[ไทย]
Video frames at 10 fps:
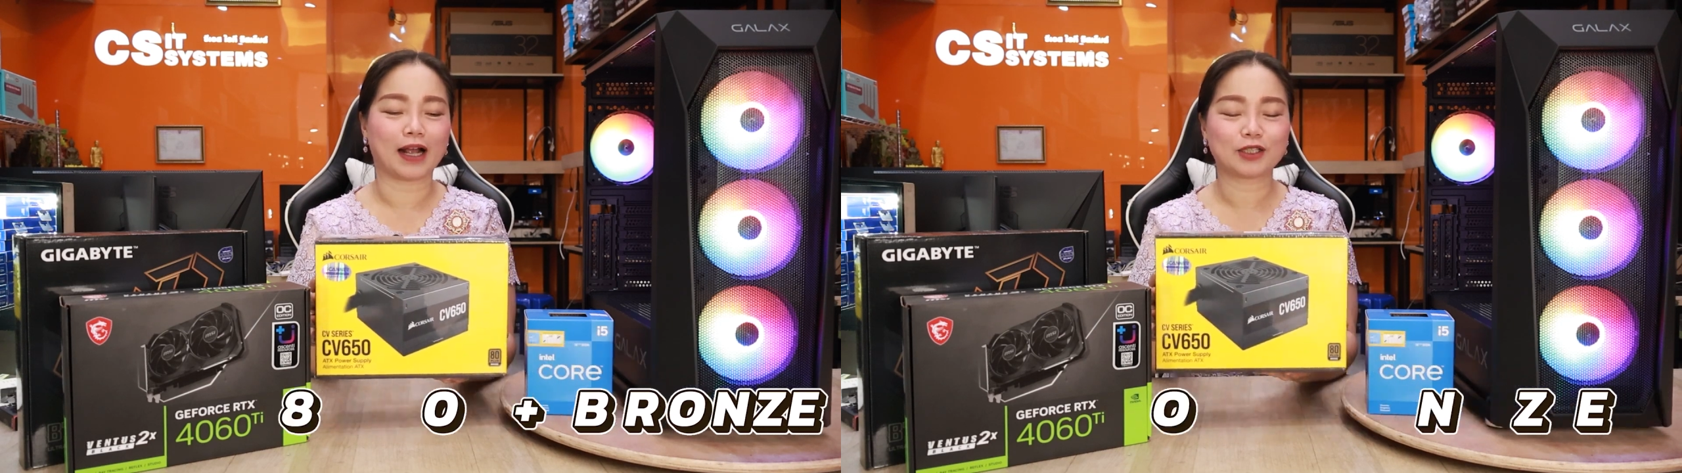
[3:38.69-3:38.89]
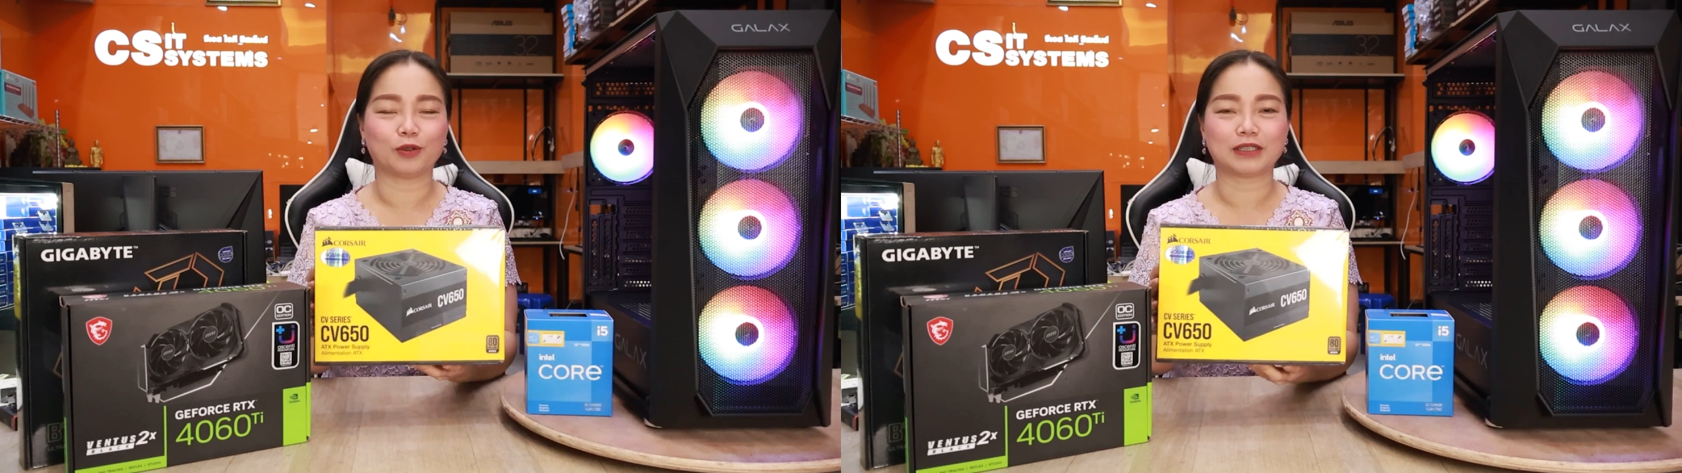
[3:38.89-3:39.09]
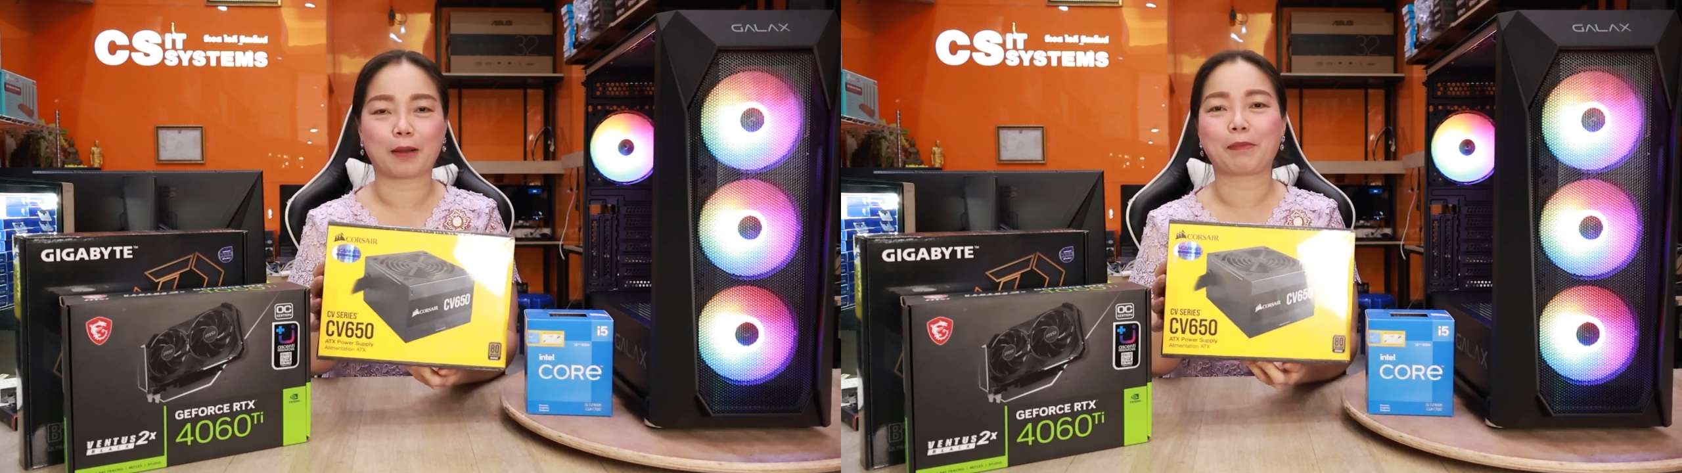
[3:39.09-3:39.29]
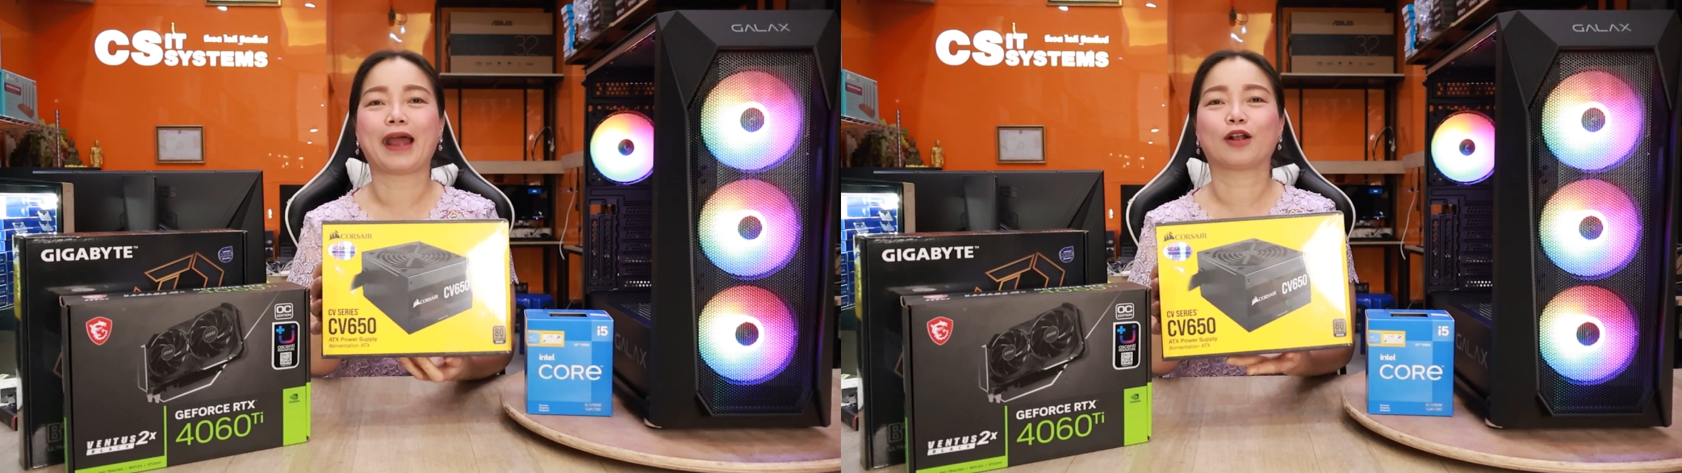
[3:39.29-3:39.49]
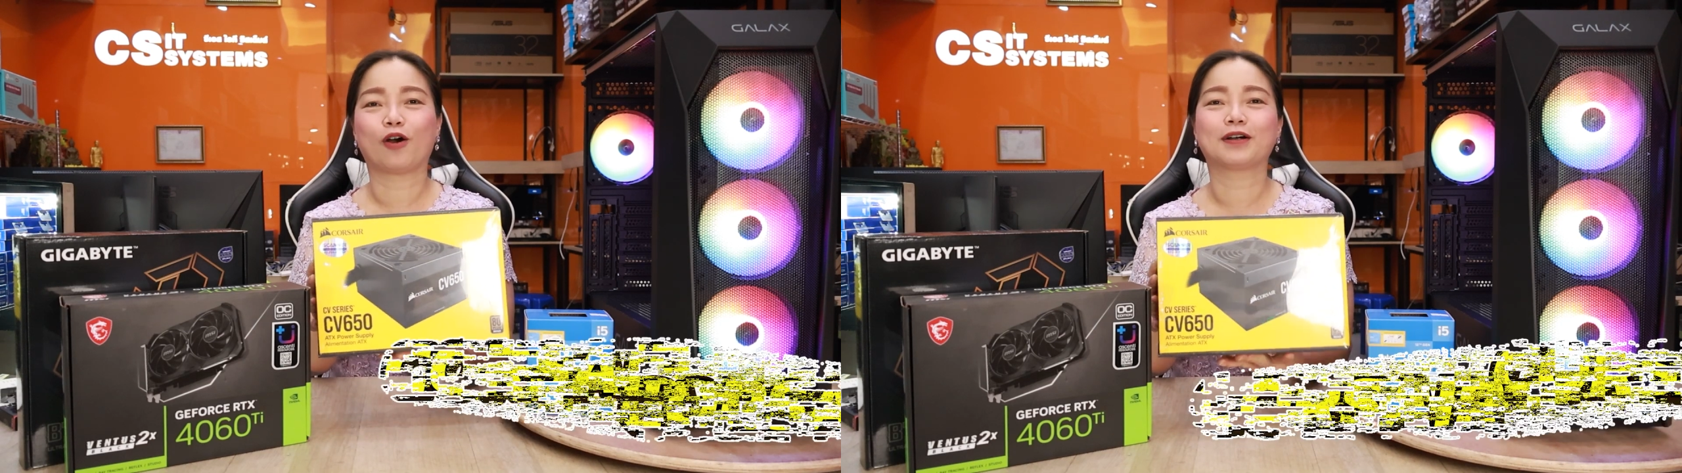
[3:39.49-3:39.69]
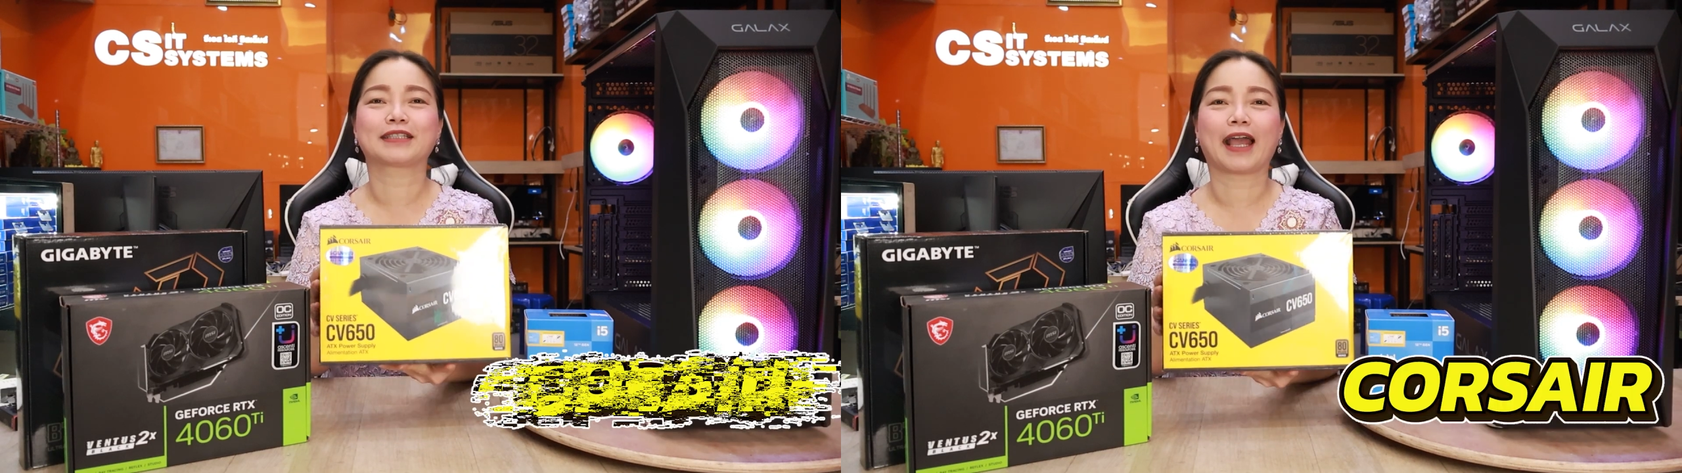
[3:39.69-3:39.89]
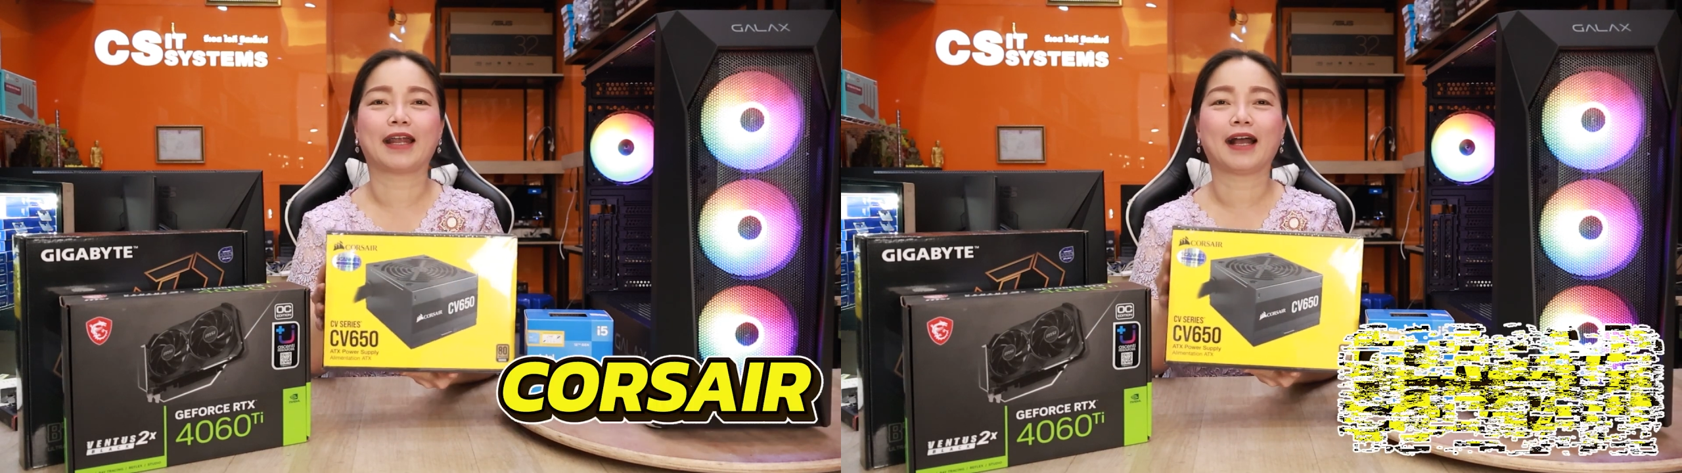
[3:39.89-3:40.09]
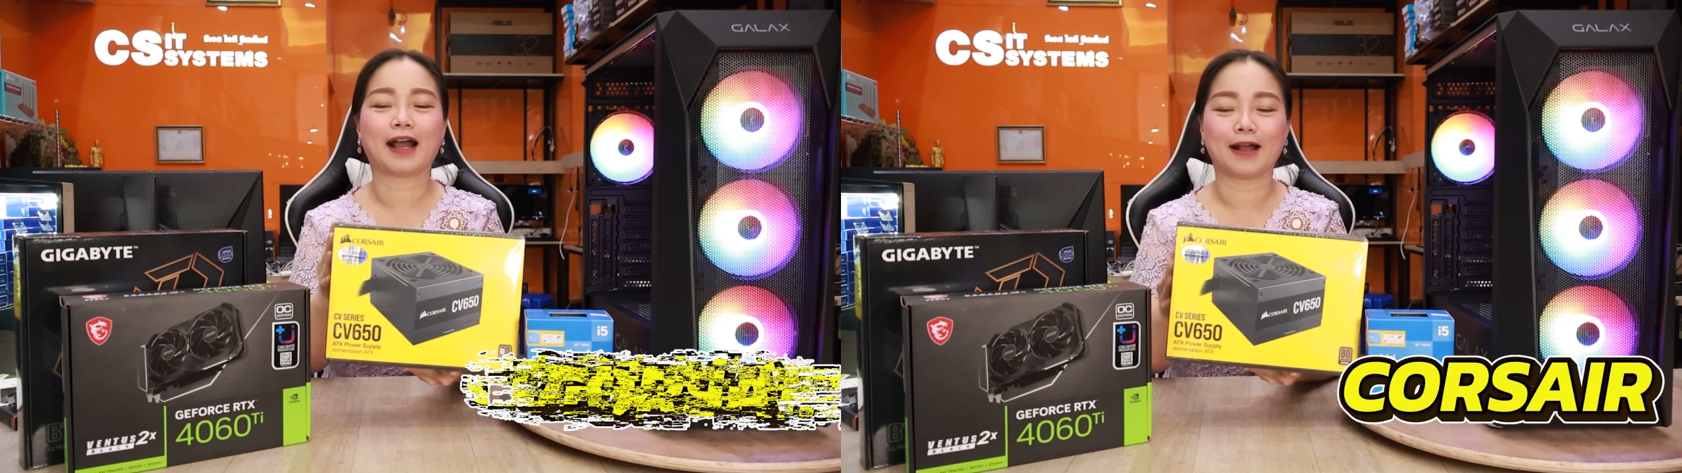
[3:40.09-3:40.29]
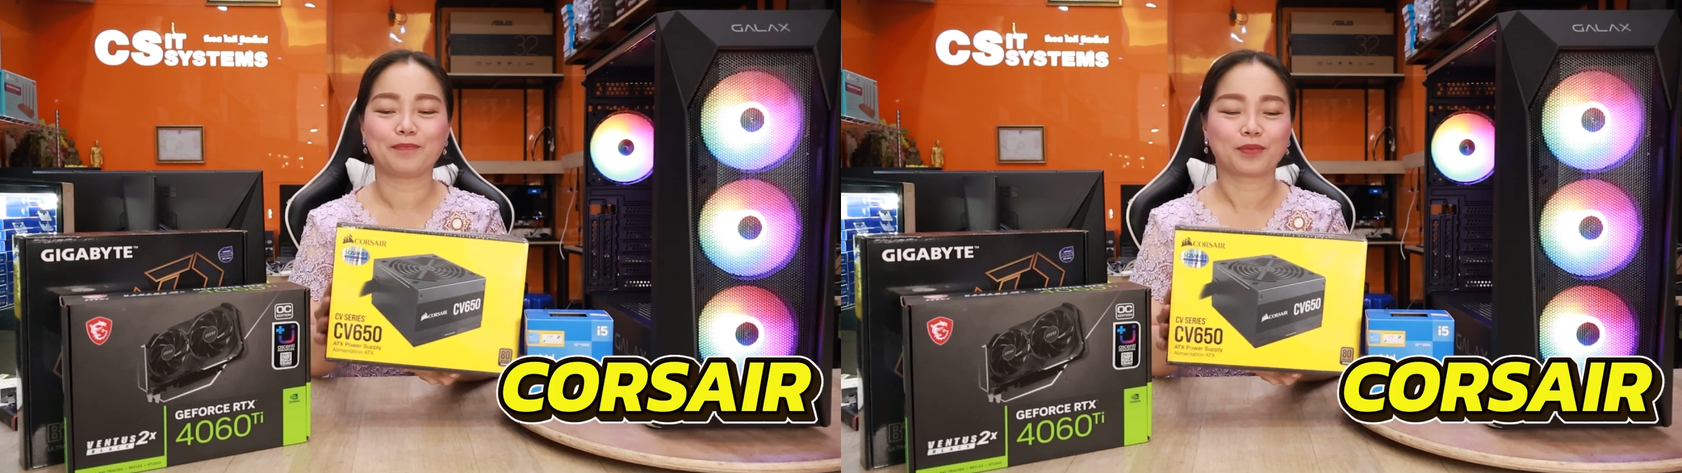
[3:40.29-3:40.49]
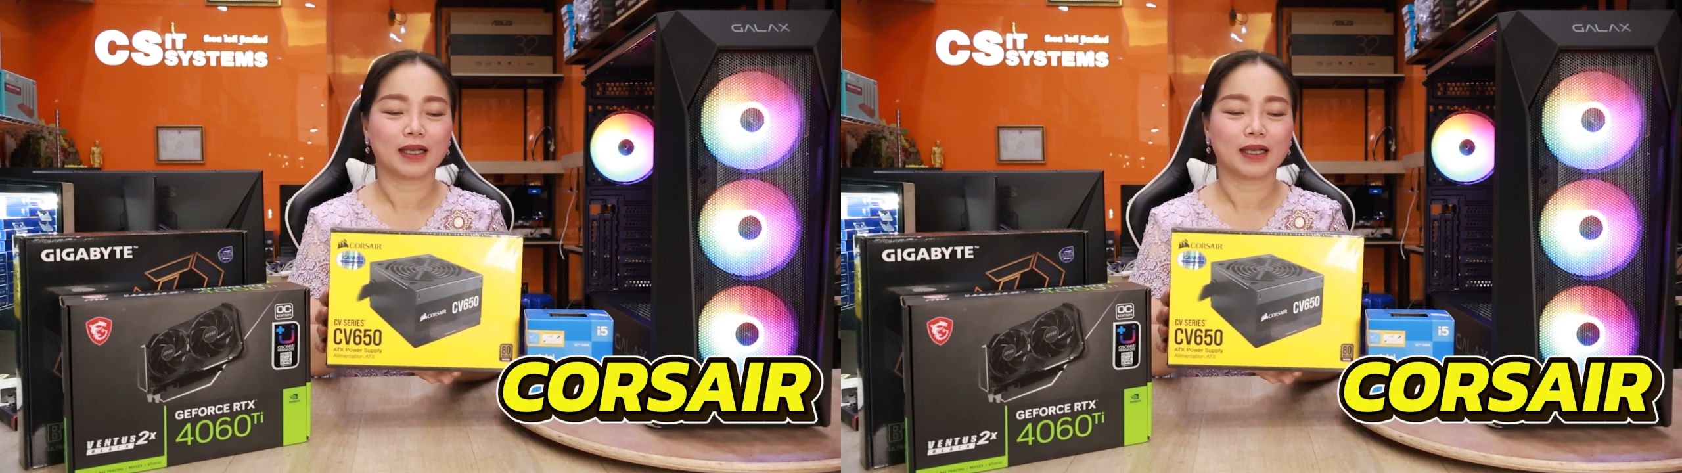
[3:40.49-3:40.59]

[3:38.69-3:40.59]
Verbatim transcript: 650 จากแบรนด์คอแซนะคะ